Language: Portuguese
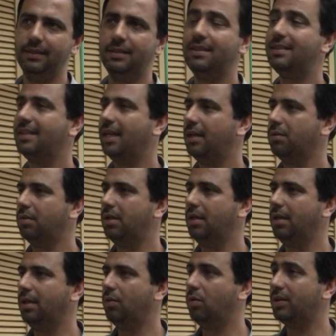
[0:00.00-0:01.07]
dizendo
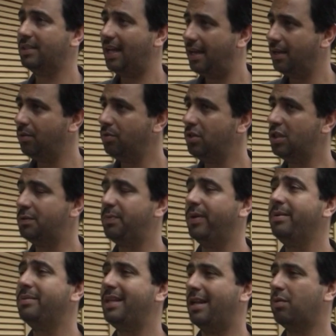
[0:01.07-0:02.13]
que gostariam de
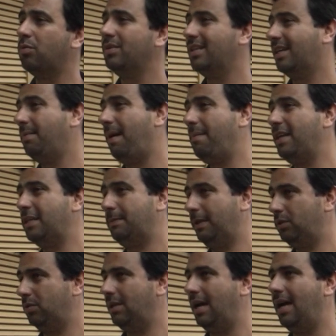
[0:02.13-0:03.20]
disponibilizar alguns equipamentos
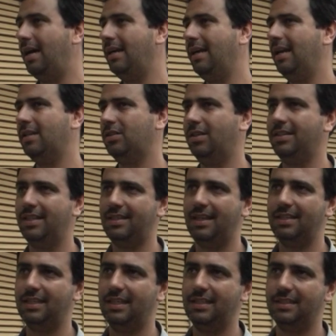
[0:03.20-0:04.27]
para ajudar em relação a essa
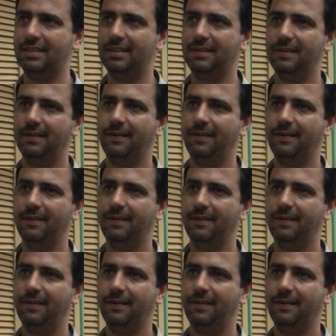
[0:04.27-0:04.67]
tragédia